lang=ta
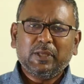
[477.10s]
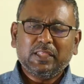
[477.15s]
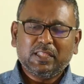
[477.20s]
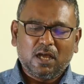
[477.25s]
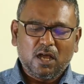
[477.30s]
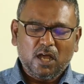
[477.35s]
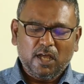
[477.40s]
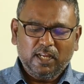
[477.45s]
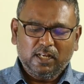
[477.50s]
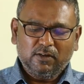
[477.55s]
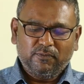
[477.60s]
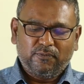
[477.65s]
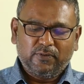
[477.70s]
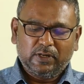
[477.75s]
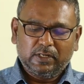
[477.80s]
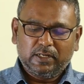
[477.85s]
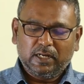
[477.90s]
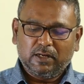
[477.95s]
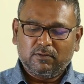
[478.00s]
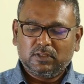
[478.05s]
இப்போ இந்த ஆயில்
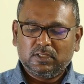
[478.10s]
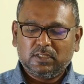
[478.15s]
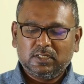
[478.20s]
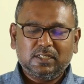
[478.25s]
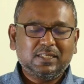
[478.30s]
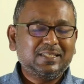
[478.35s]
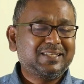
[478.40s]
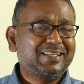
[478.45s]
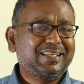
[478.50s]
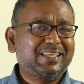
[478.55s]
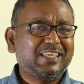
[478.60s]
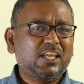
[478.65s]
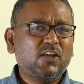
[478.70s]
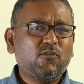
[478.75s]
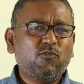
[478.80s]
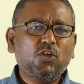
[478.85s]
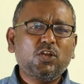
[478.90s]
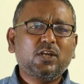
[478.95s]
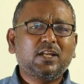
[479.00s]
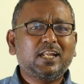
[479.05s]
ஃபில்டரை வந்து
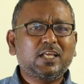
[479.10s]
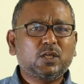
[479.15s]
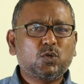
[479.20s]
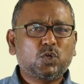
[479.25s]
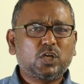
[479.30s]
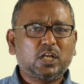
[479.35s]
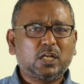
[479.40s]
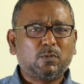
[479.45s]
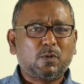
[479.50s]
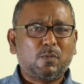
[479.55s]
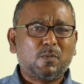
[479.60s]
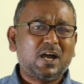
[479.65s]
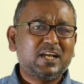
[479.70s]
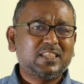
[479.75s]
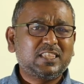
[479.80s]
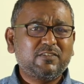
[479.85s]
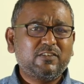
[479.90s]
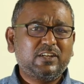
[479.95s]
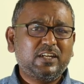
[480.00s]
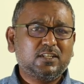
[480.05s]
எவ்வளோ நாளைக்கு ஒருக்க நம்ம
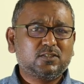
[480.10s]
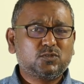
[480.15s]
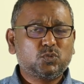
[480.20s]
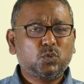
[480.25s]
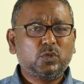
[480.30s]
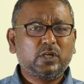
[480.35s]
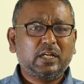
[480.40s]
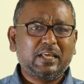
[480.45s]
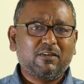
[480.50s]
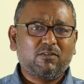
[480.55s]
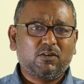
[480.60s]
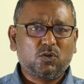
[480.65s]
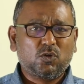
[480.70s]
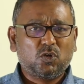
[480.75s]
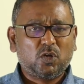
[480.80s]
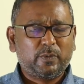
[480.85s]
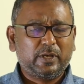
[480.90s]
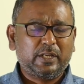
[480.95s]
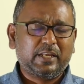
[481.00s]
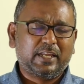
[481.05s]
மாற்ற வேண்டிய சூழ்நிலை
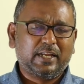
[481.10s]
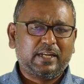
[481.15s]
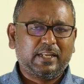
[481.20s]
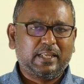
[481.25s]
வரும் அப்படின்னு